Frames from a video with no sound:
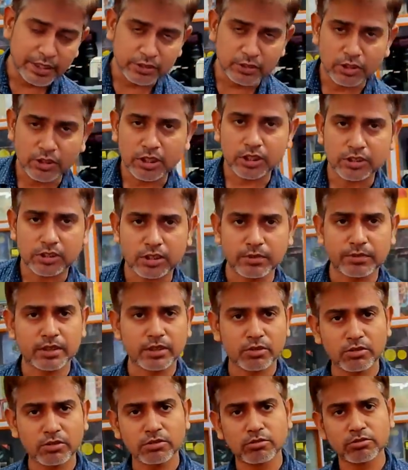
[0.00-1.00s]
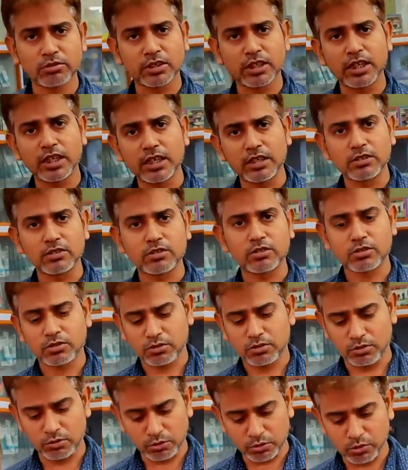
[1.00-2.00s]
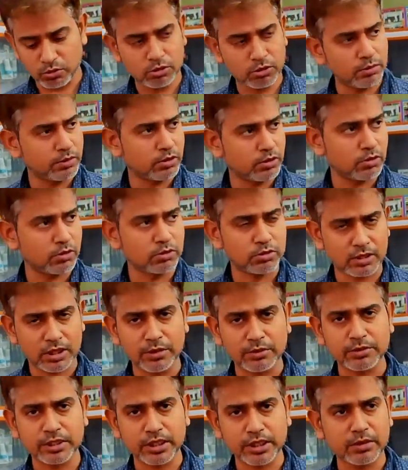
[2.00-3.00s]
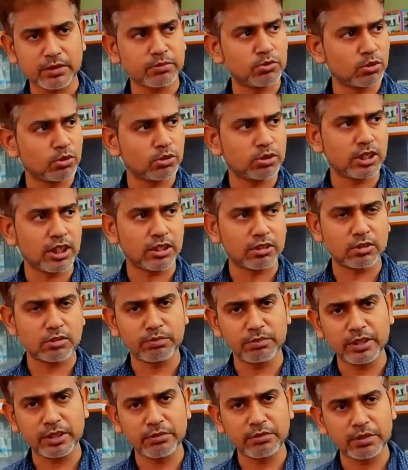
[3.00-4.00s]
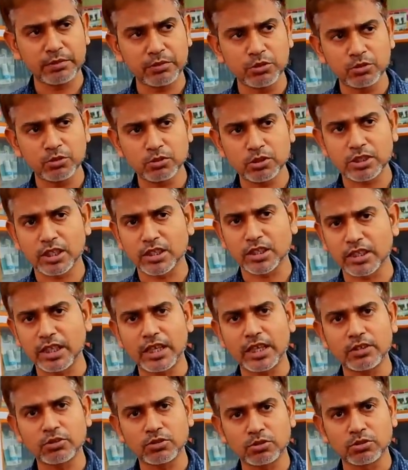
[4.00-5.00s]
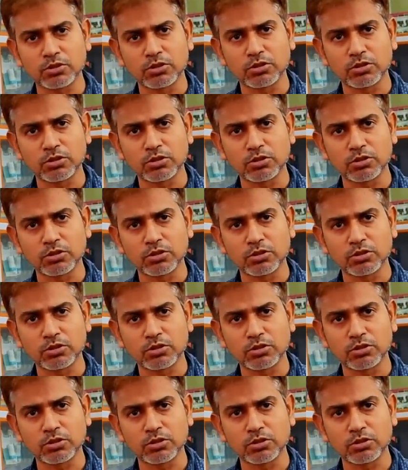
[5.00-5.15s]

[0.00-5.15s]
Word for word: मैं जो कस्टमर को दूंगा तो उसको भी तो कम से कम दो साल तो मिनिमम यूज़ करना है उसको